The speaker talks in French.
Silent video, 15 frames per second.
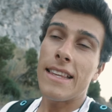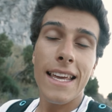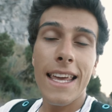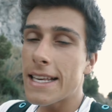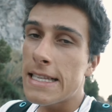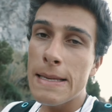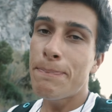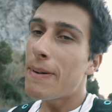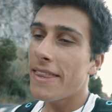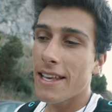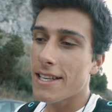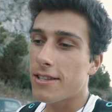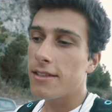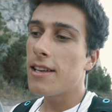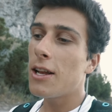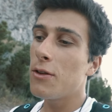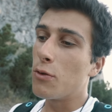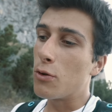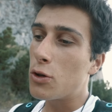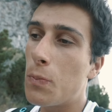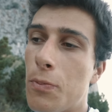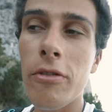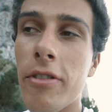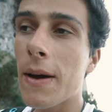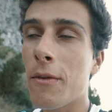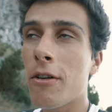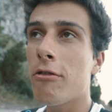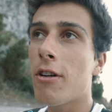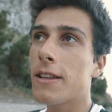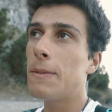t'as quasi pas de national, donc tu peux
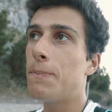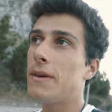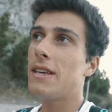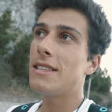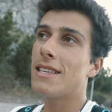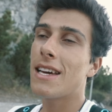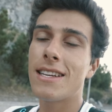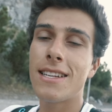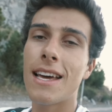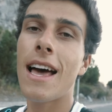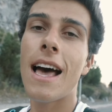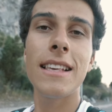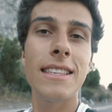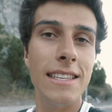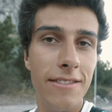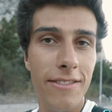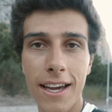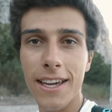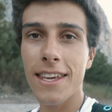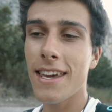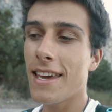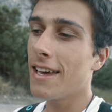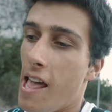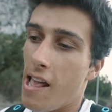vraiment voir des paysages assez variés.